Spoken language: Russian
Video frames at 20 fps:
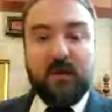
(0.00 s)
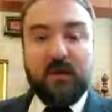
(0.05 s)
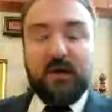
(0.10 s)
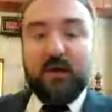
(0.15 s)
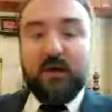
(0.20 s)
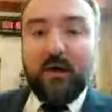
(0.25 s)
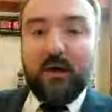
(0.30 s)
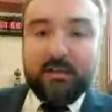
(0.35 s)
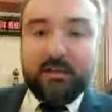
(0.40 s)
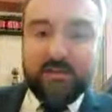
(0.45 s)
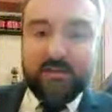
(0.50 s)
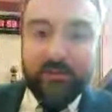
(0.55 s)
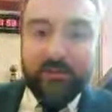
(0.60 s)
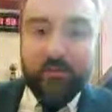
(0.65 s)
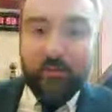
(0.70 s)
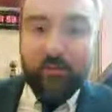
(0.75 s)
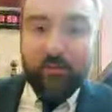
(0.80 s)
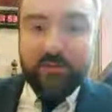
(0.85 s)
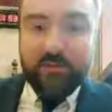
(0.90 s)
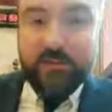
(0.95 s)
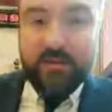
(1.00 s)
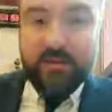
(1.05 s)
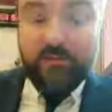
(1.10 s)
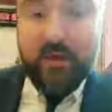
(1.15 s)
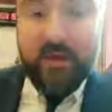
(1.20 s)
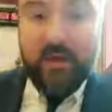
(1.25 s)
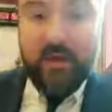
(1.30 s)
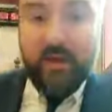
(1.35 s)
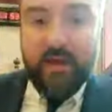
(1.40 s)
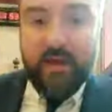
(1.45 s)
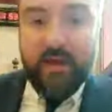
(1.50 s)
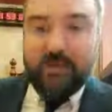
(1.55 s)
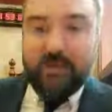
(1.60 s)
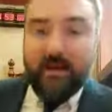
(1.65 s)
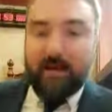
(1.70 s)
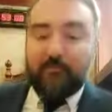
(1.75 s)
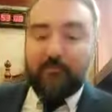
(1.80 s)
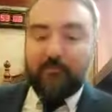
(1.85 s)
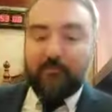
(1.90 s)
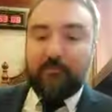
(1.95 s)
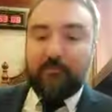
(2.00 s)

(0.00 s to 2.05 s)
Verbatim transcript: а, само по себе это